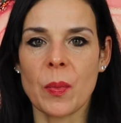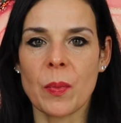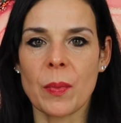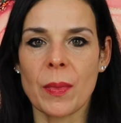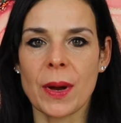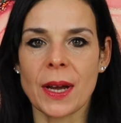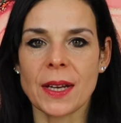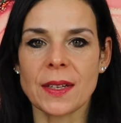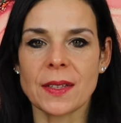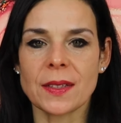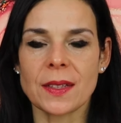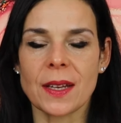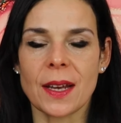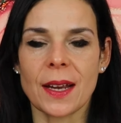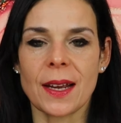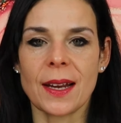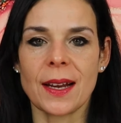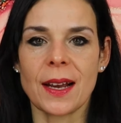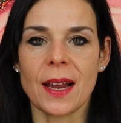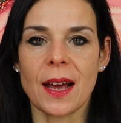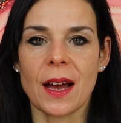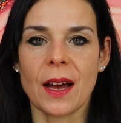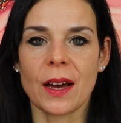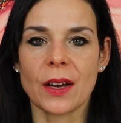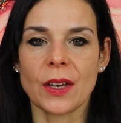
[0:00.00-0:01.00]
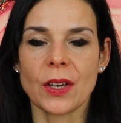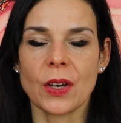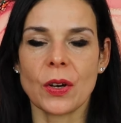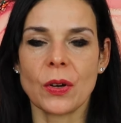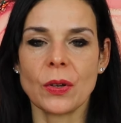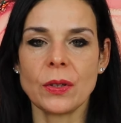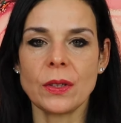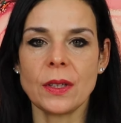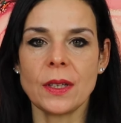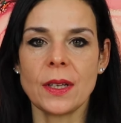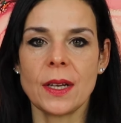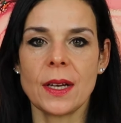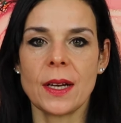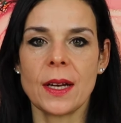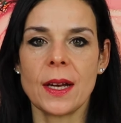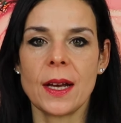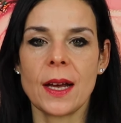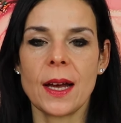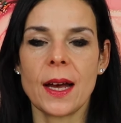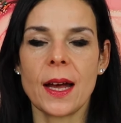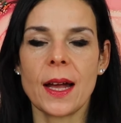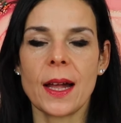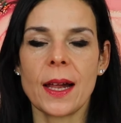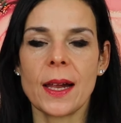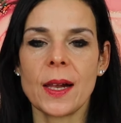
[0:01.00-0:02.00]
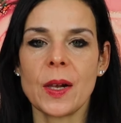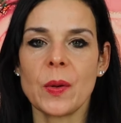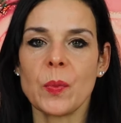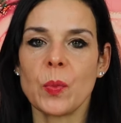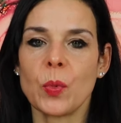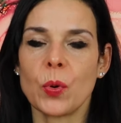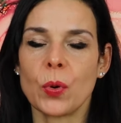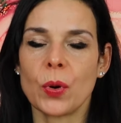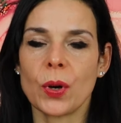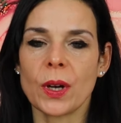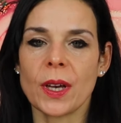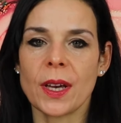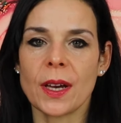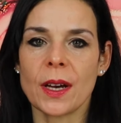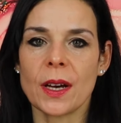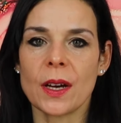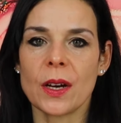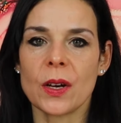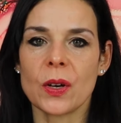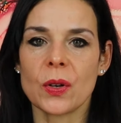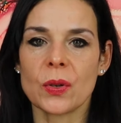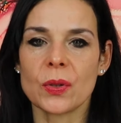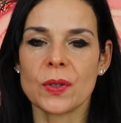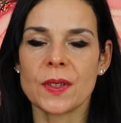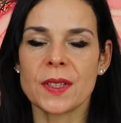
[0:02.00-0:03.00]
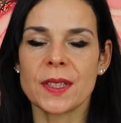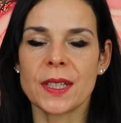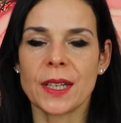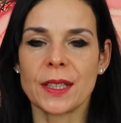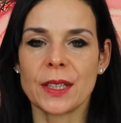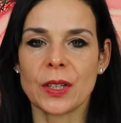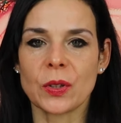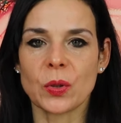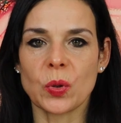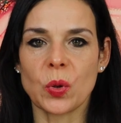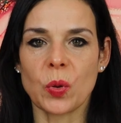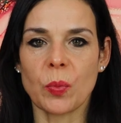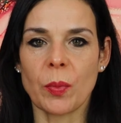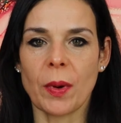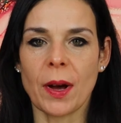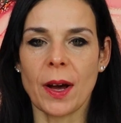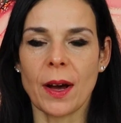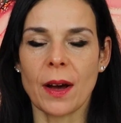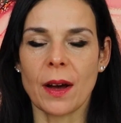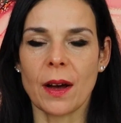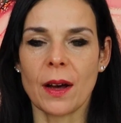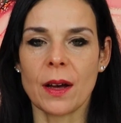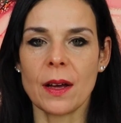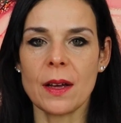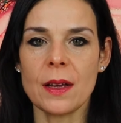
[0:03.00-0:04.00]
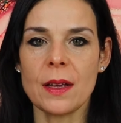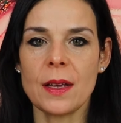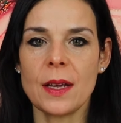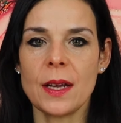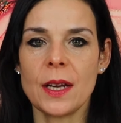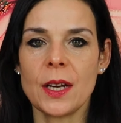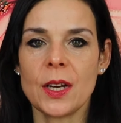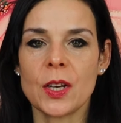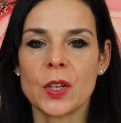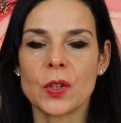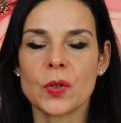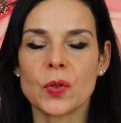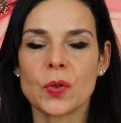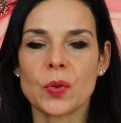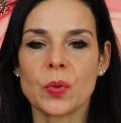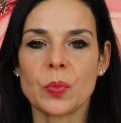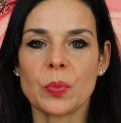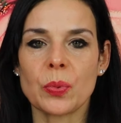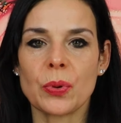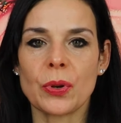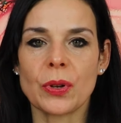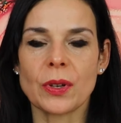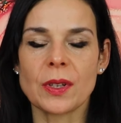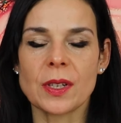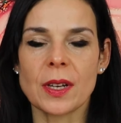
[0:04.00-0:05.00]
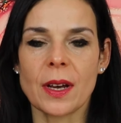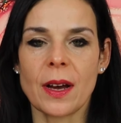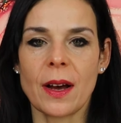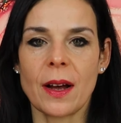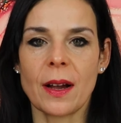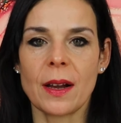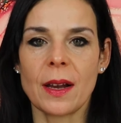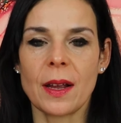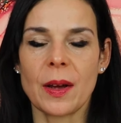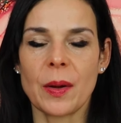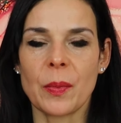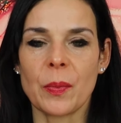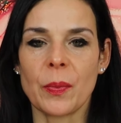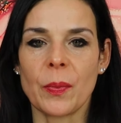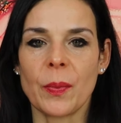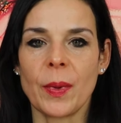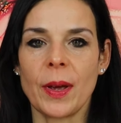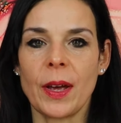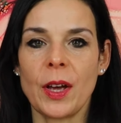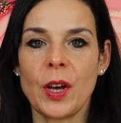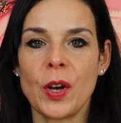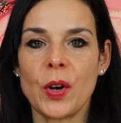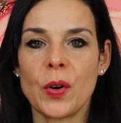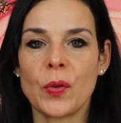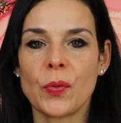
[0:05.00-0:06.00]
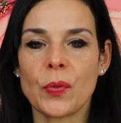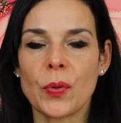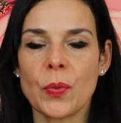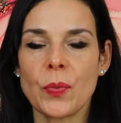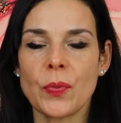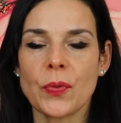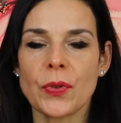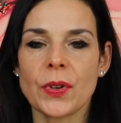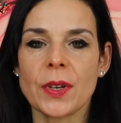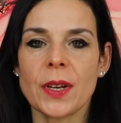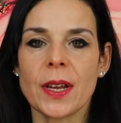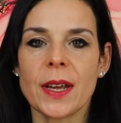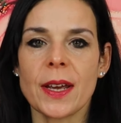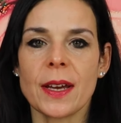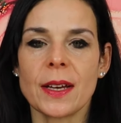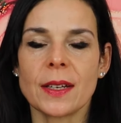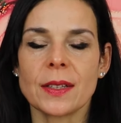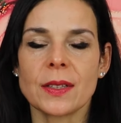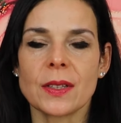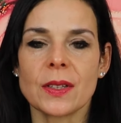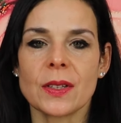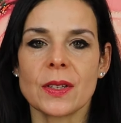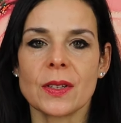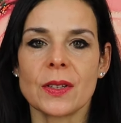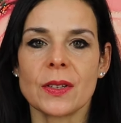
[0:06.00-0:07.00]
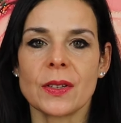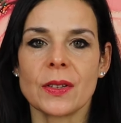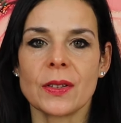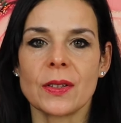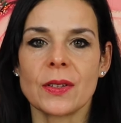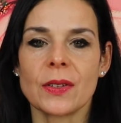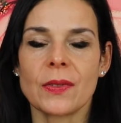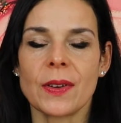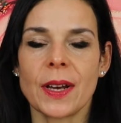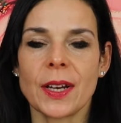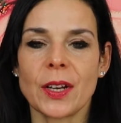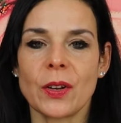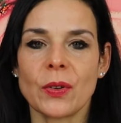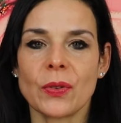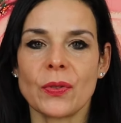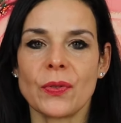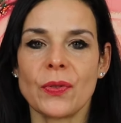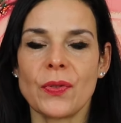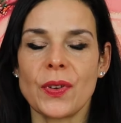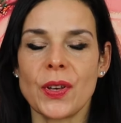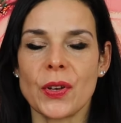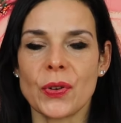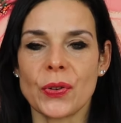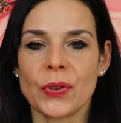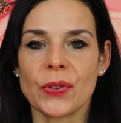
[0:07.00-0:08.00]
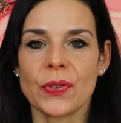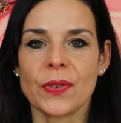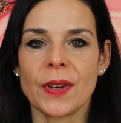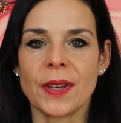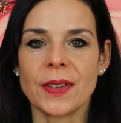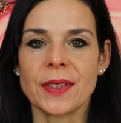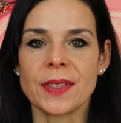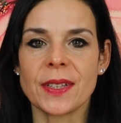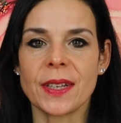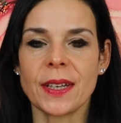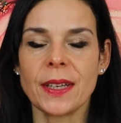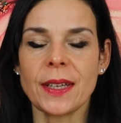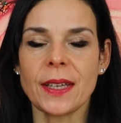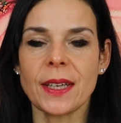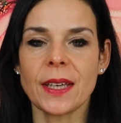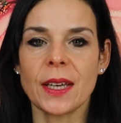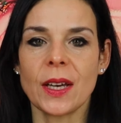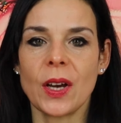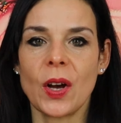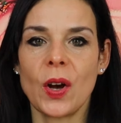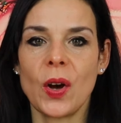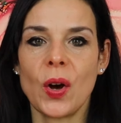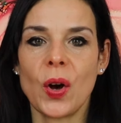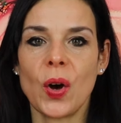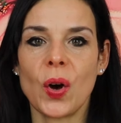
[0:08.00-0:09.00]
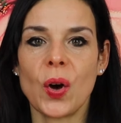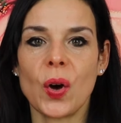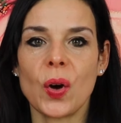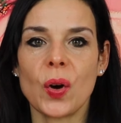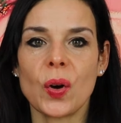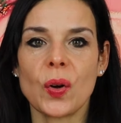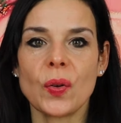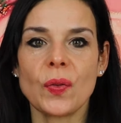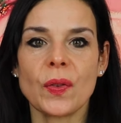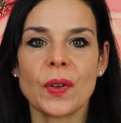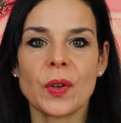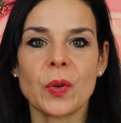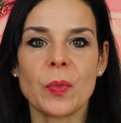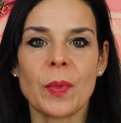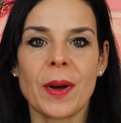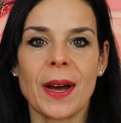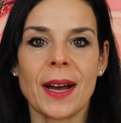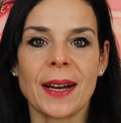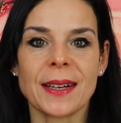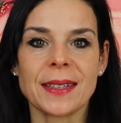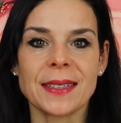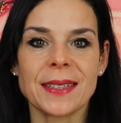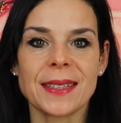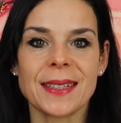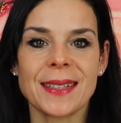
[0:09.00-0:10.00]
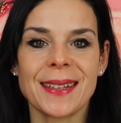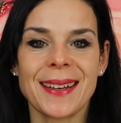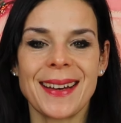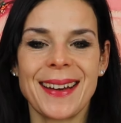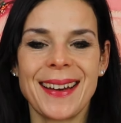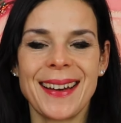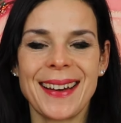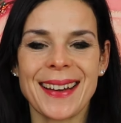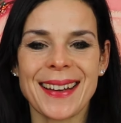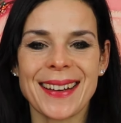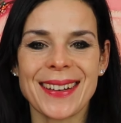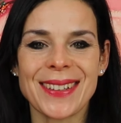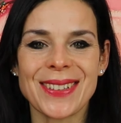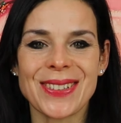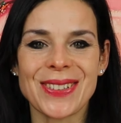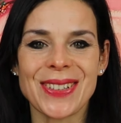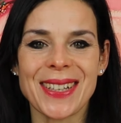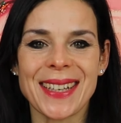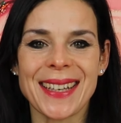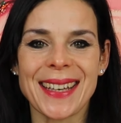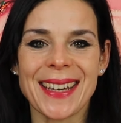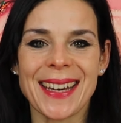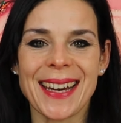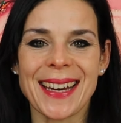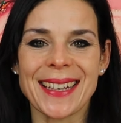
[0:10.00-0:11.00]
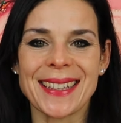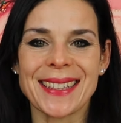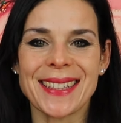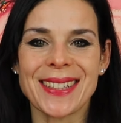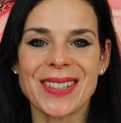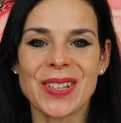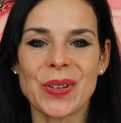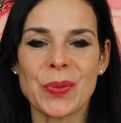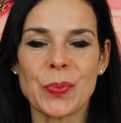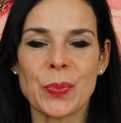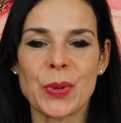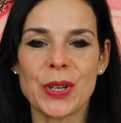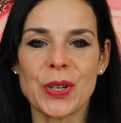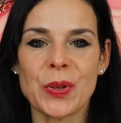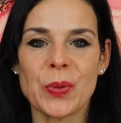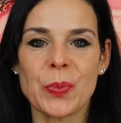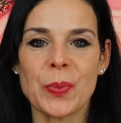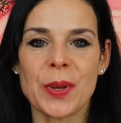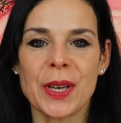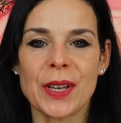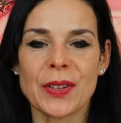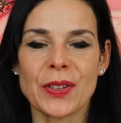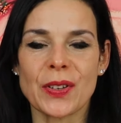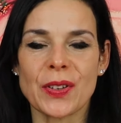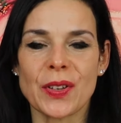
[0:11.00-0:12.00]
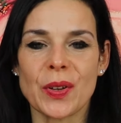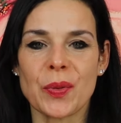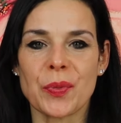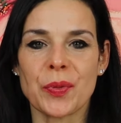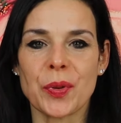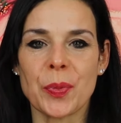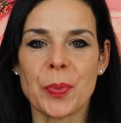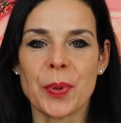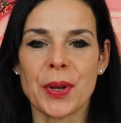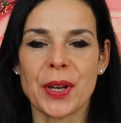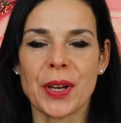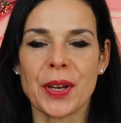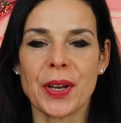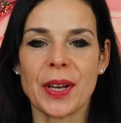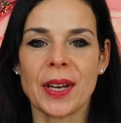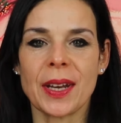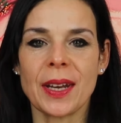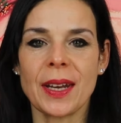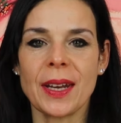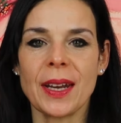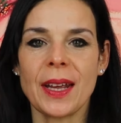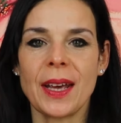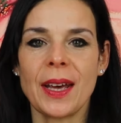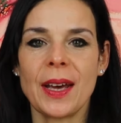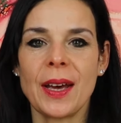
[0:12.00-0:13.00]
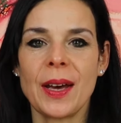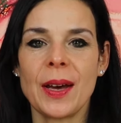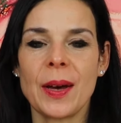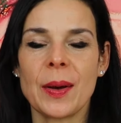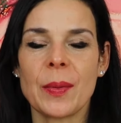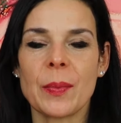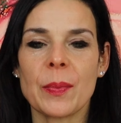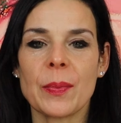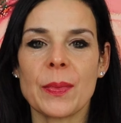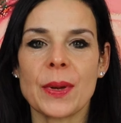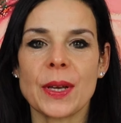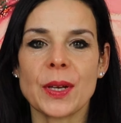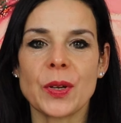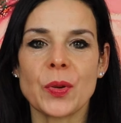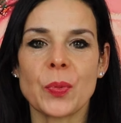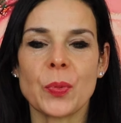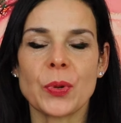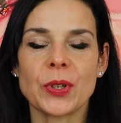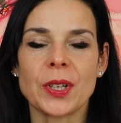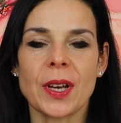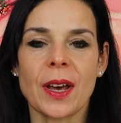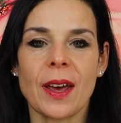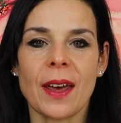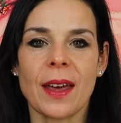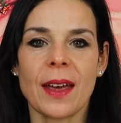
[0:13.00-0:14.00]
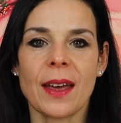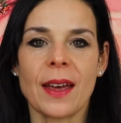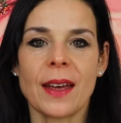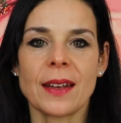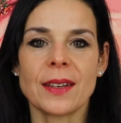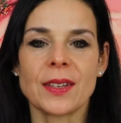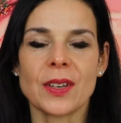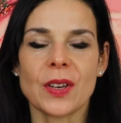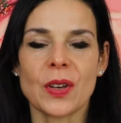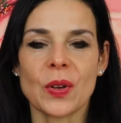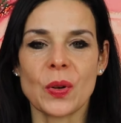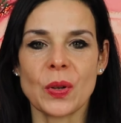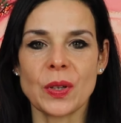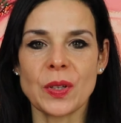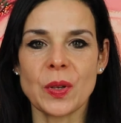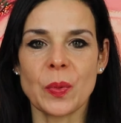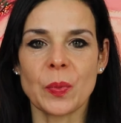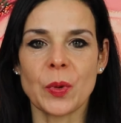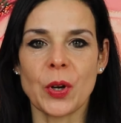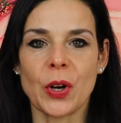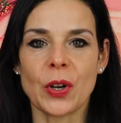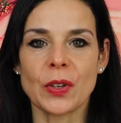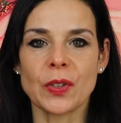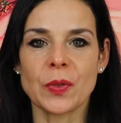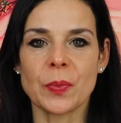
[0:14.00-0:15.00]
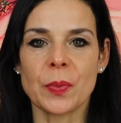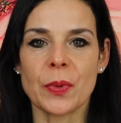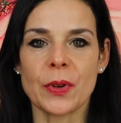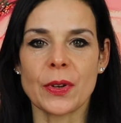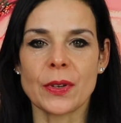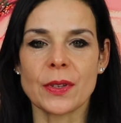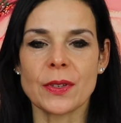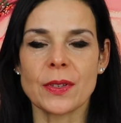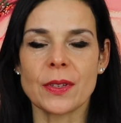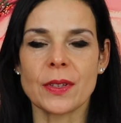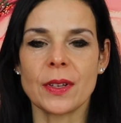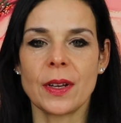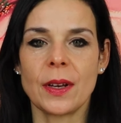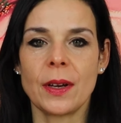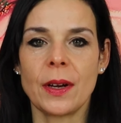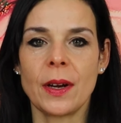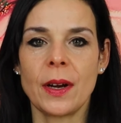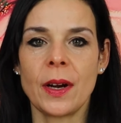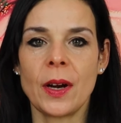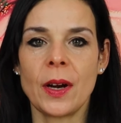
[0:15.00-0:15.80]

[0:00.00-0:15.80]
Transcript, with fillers: Meister Hilarion, El Moya und Sanat Kumara zum Portal am 5.1.2024. Und wenn du magst, kannst du dich jetzt mit mir zusammen verbinden mit Mutter Erde und dem Kosmos,